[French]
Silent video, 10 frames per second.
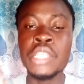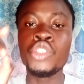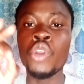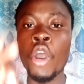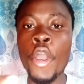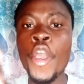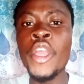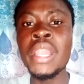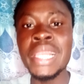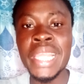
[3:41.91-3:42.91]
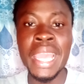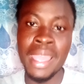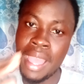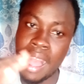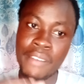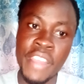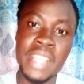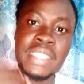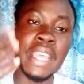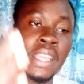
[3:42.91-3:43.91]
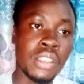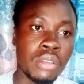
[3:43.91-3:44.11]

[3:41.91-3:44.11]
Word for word: qui ont un lien avec ces